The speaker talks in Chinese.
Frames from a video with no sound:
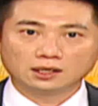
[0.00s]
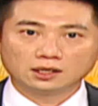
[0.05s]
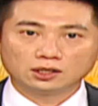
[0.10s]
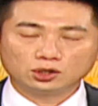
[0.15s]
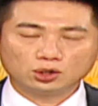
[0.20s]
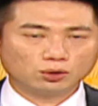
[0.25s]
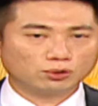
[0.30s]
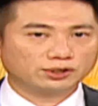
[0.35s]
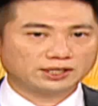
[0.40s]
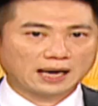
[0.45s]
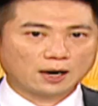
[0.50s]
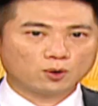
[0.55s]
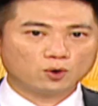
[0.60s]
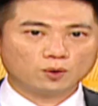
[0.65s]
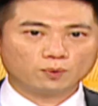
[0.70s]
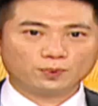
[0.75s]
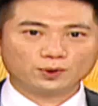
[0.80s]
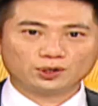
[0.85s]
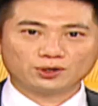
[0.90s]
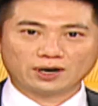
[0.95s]
这种散户
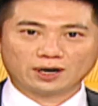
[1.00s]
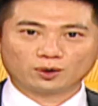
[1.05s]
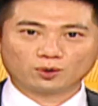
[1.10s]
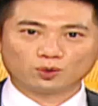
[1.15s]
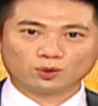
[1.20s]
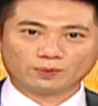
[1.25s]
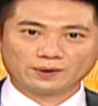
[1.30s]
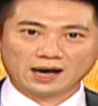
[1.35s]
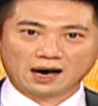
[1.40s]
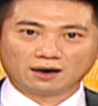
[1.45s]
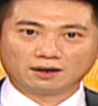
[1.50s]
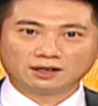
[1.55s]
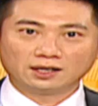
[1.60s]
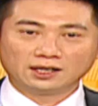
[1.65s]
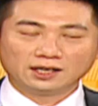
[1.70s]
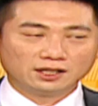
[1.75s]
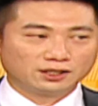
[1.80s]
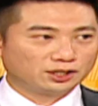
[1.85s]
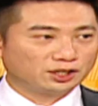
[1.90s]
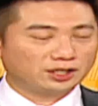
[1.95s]
不喜欢的股票，
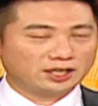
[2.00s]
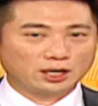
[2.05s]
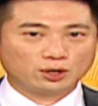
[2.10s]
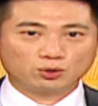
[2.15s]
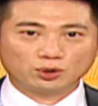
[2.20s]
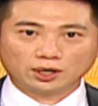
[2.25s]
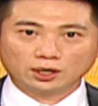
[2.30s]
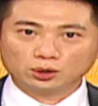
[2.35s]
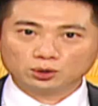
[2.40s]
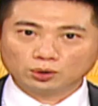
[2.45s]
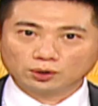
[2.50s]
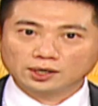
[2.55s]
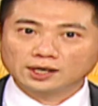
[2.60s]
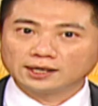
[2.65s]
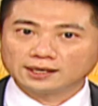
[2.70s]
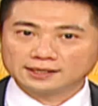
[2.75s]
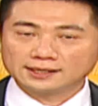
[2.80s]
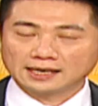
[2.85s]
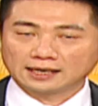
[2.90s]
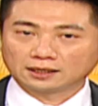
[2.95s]
之前觉得说可
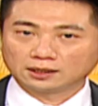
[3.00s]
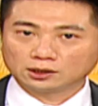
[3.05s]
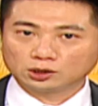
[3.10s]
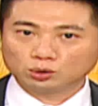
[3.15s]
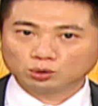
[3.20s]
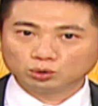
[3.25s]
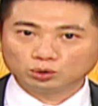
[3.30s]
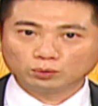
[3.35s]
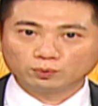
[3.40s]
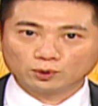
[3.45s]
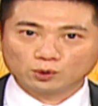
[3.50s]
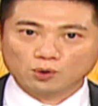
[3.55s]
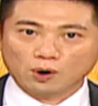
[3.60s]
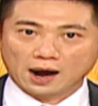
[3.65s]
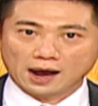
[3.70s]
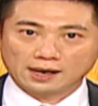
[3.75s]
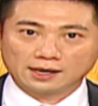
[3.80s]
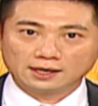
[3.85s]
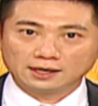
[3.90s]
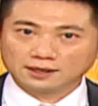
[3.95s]
能涨的速度不
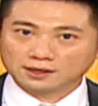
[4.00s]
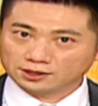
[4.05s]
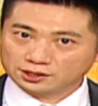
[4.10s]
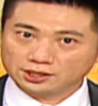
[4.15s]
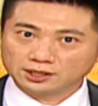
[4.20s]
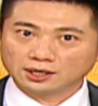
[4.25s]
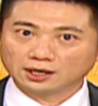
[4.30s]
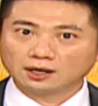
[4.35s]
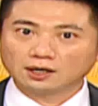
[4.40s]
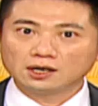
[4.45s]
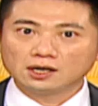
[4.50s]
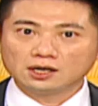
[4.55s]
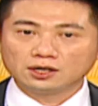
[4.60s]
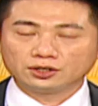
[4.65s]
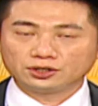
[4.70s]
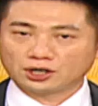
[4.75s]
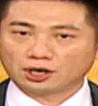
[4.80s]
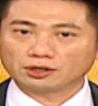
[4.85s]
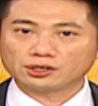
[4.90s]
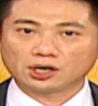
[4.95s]
快，可是呢，
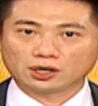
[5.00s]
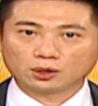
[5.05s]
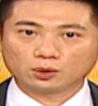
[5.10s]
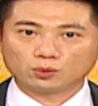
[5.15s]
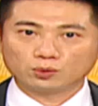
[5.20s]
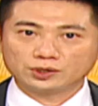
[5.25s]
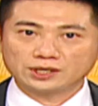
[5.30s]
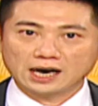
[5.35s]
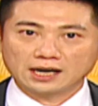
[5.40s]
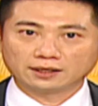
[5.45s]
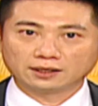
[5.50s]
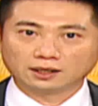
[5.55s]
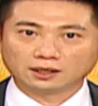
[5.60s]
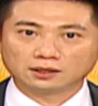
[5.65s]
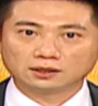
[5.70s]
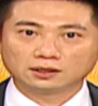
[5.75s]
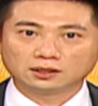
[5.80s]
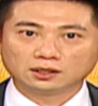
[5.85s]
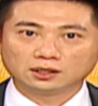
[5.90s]
悄悄的股价呢